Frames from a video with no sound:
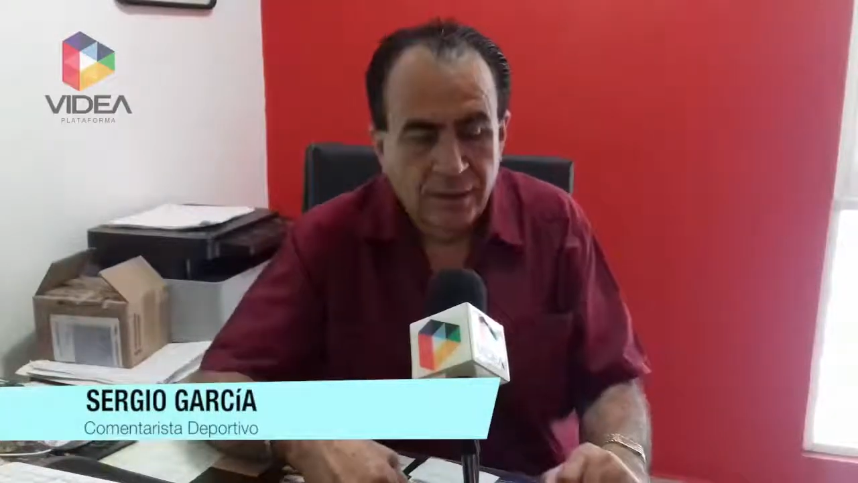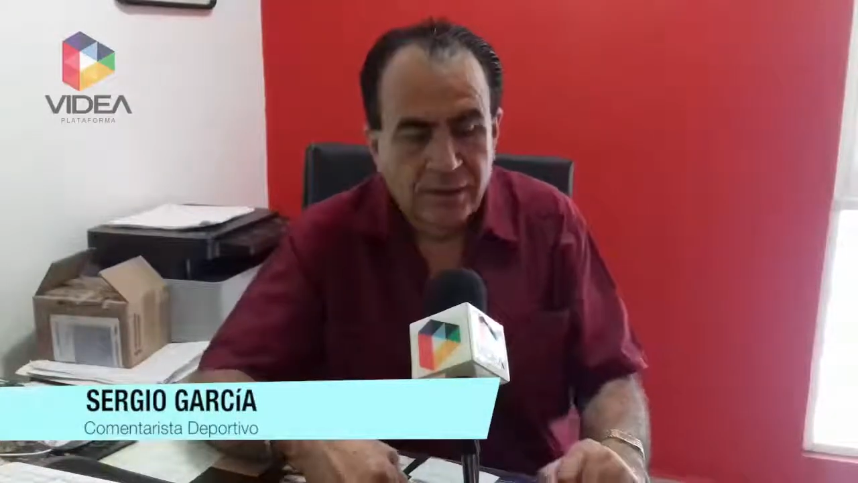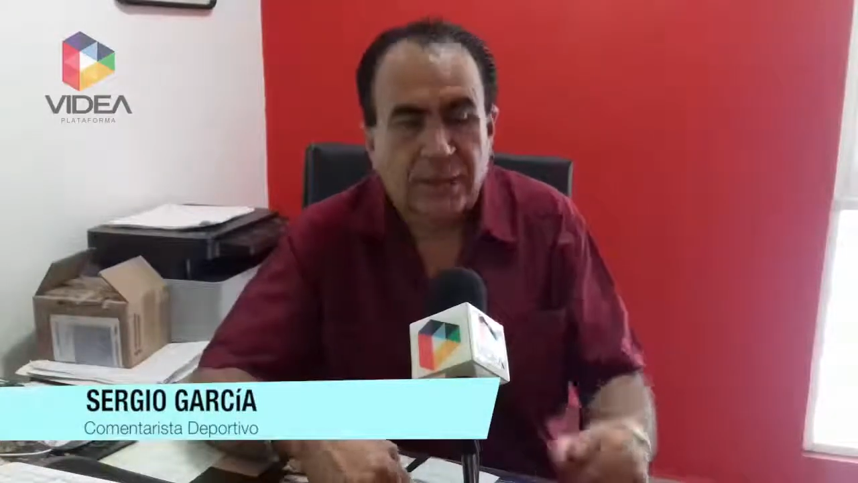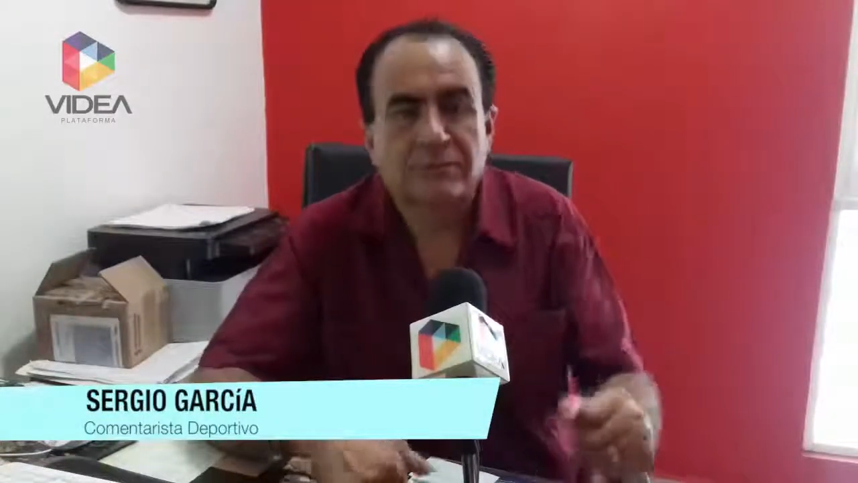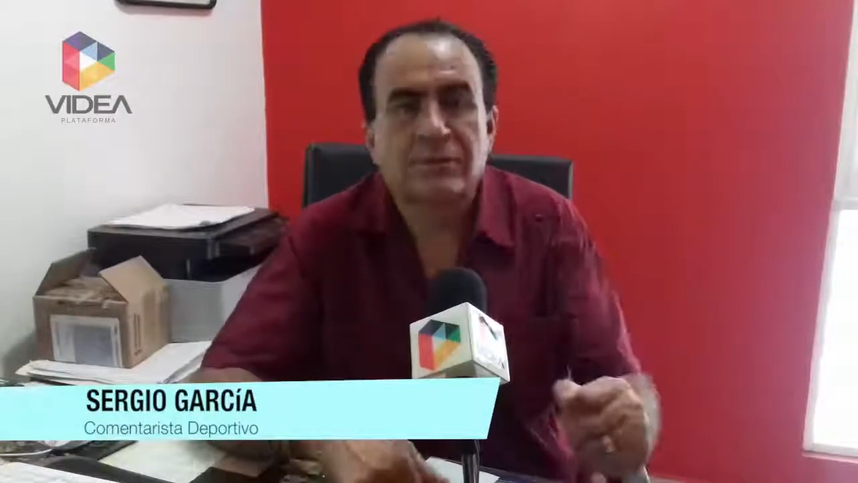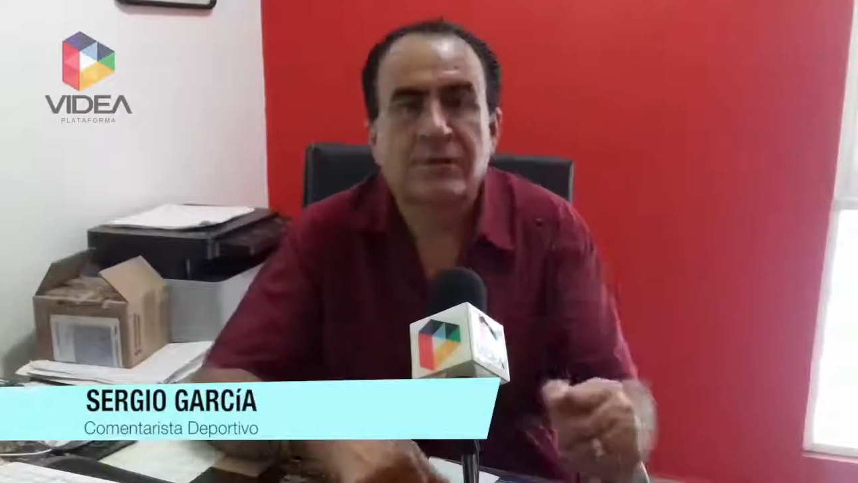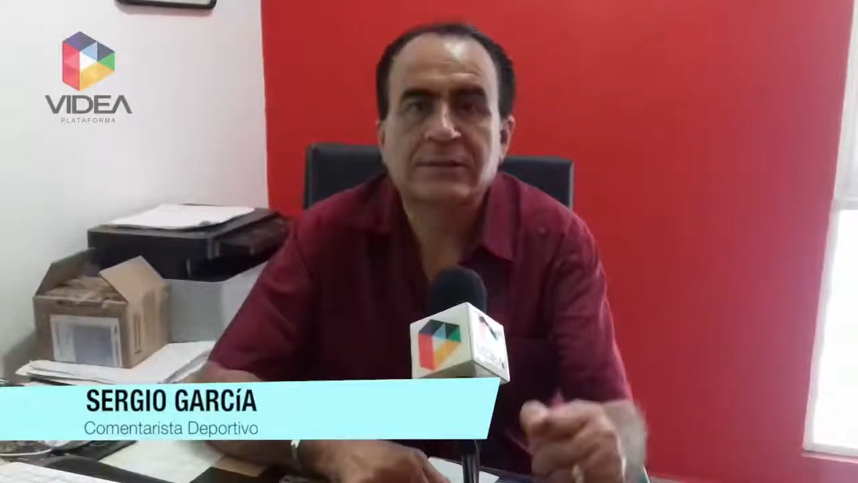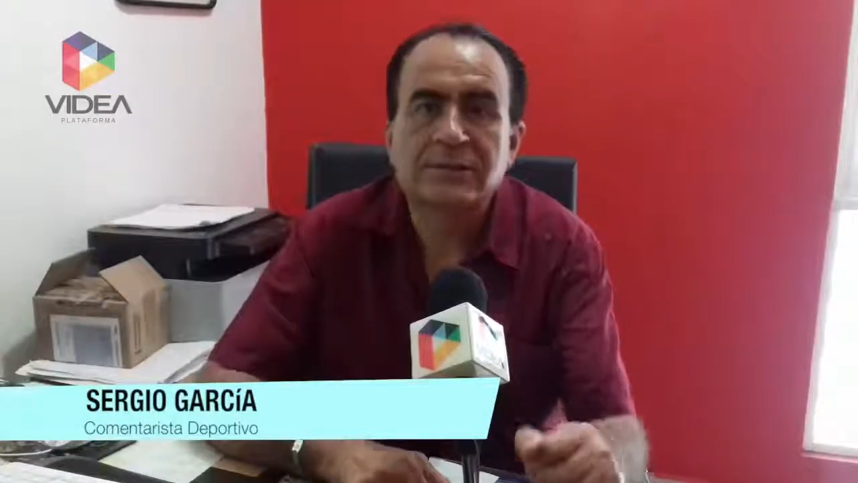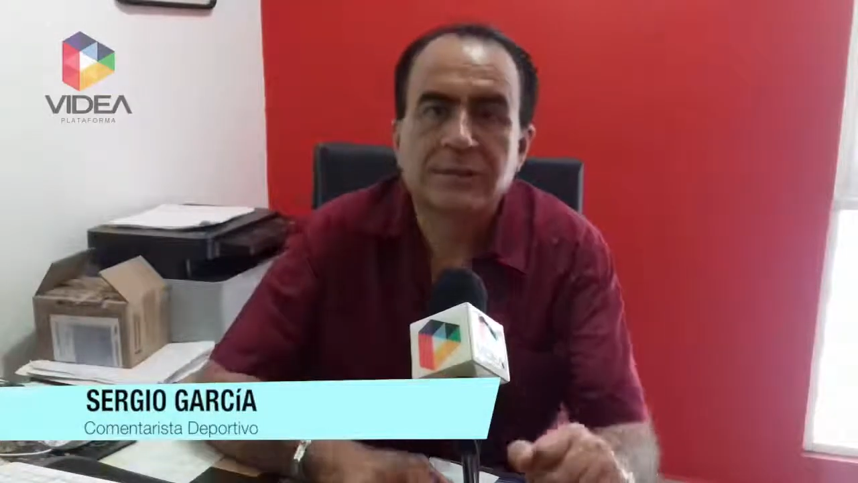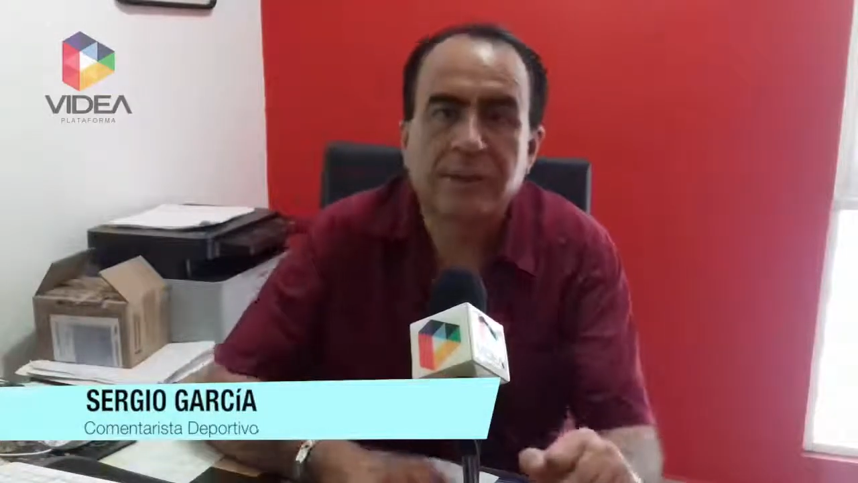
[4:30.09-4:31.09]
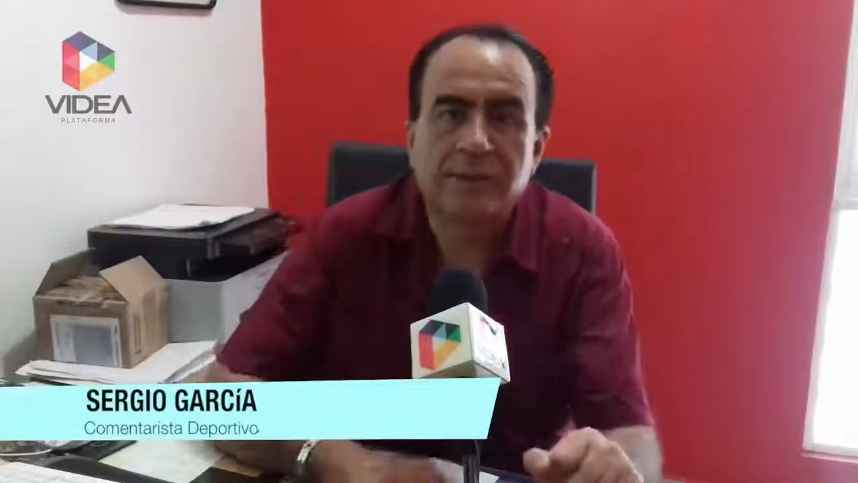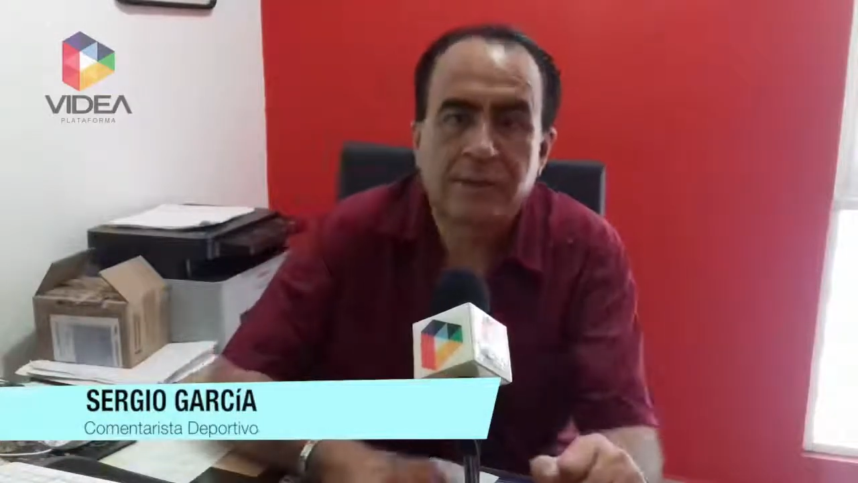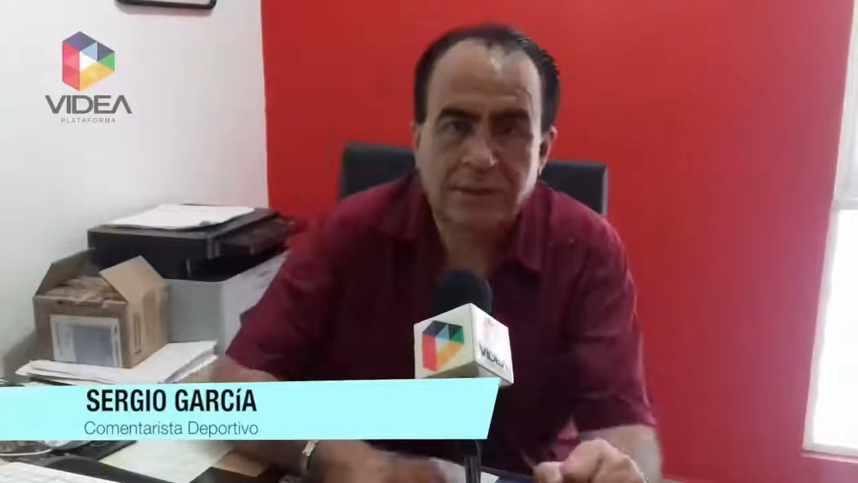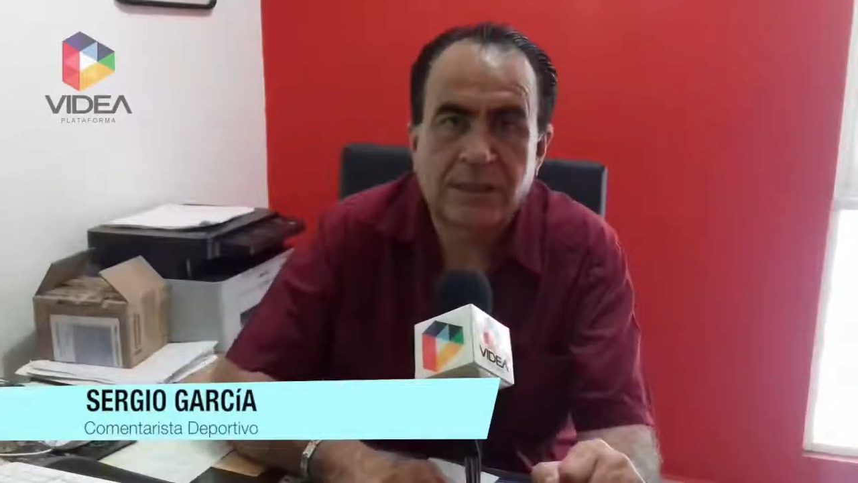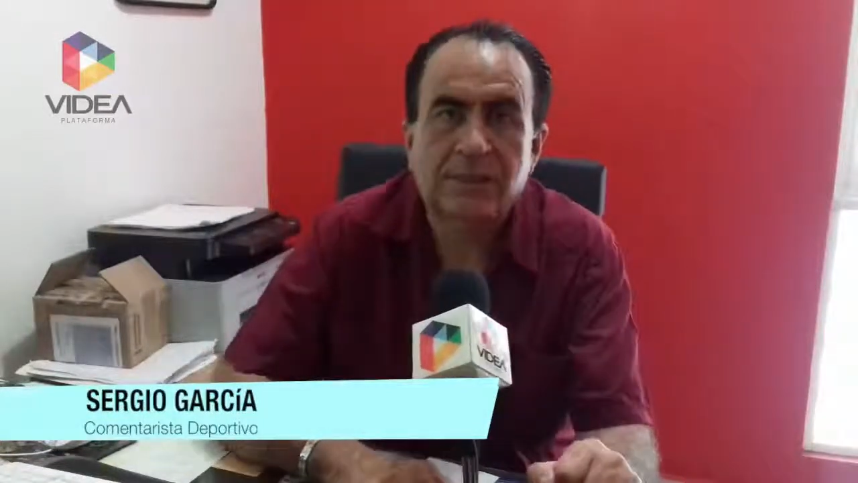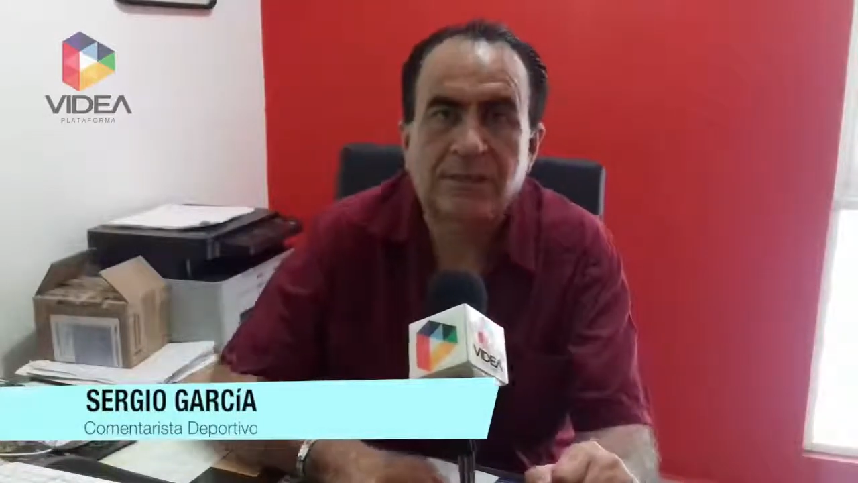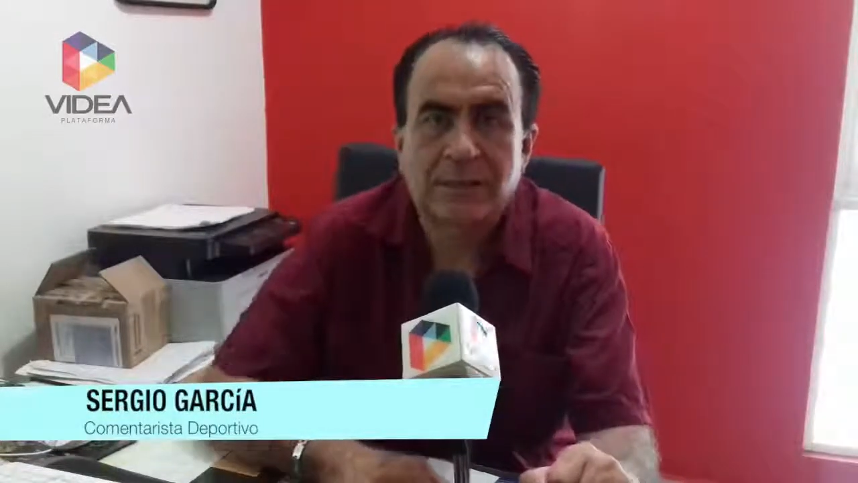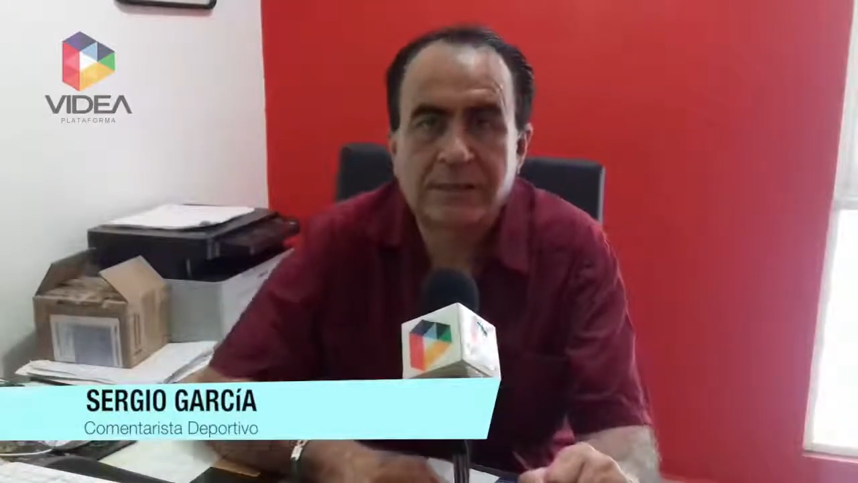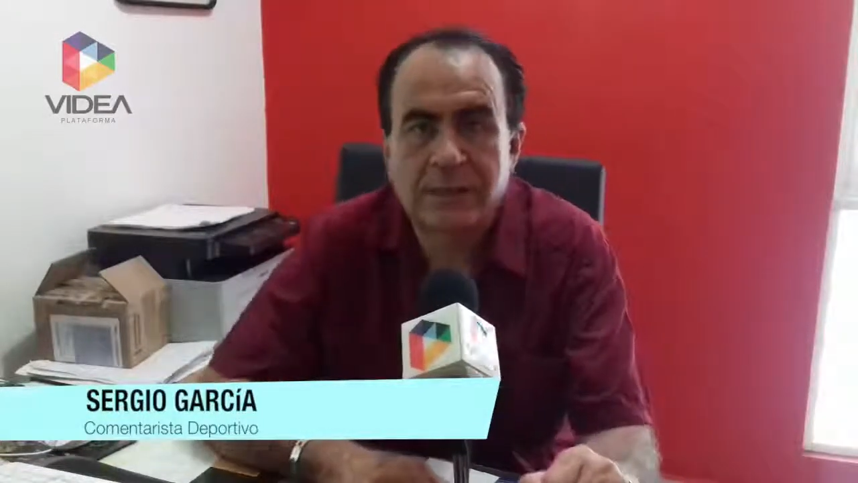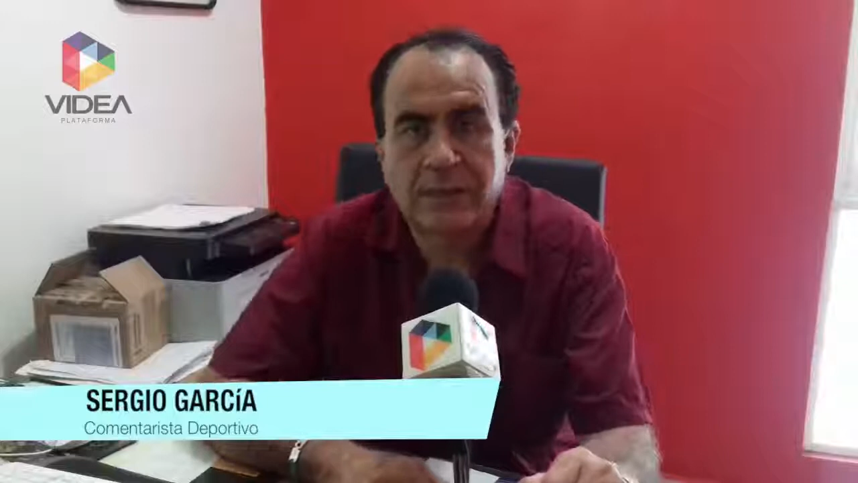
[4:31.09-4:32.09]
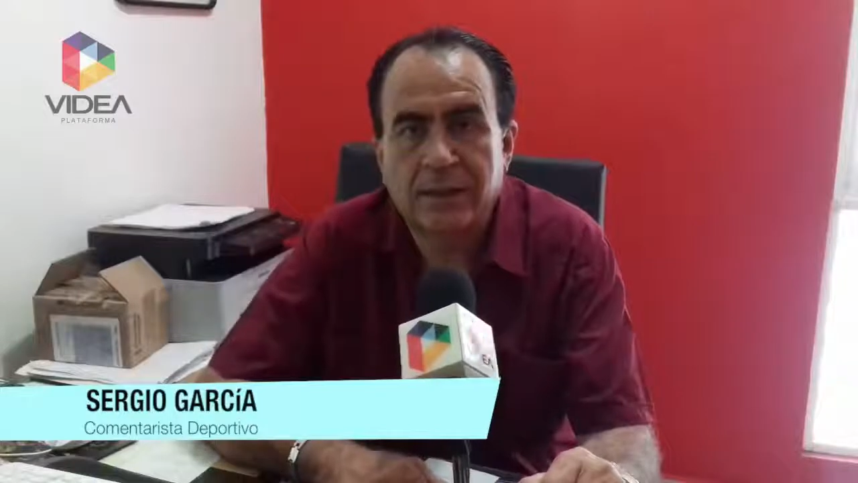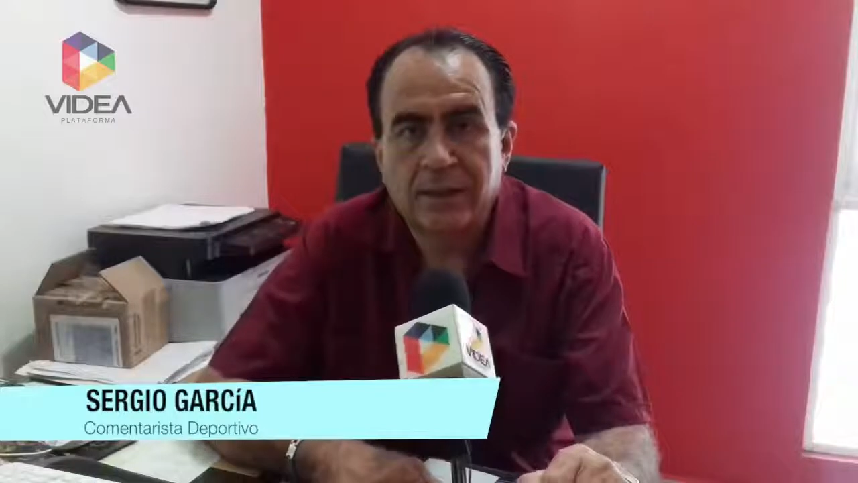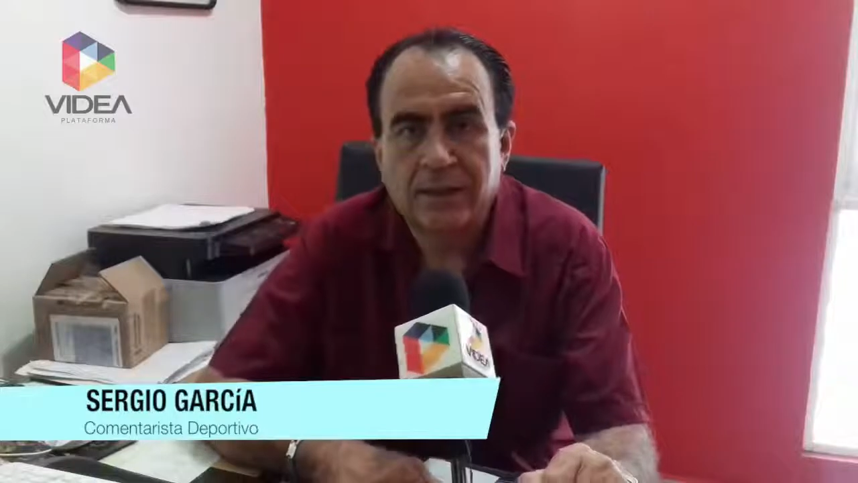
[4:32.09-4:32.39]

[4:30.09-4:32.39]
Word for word: cápsula de un servidor Checo García,